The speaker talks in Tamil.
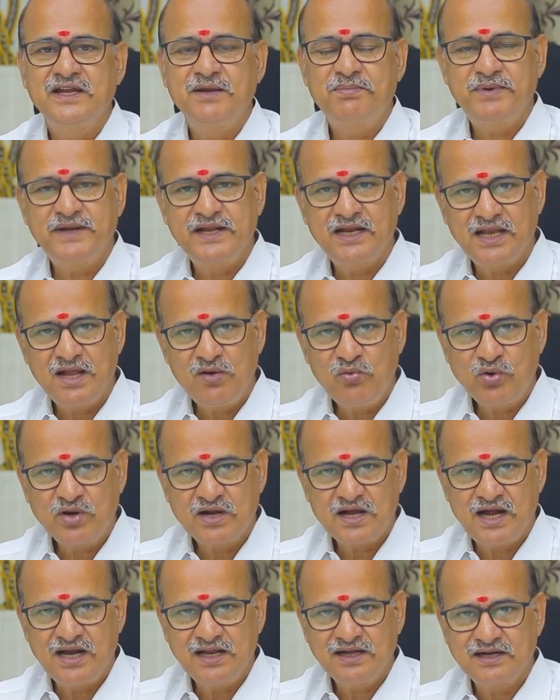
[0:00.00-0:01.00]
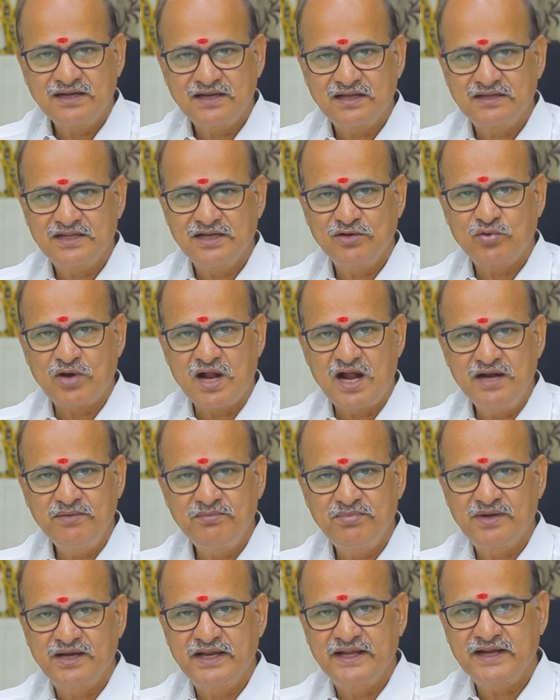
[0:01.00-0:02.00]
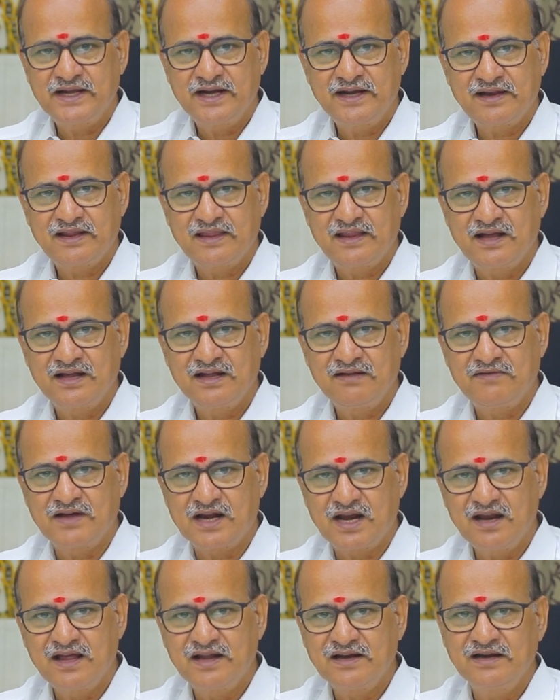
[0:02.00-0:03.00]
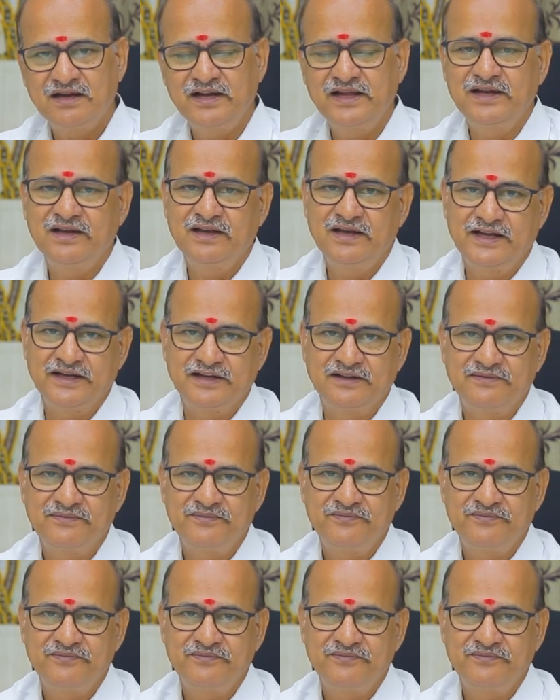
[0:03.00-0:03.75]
இப்படியெல்லாம் ஒரு காலகட்டத்தில் ஒரு ஆண் பிள்ளை கேட்டதாக வரலாறுகளே இல்லை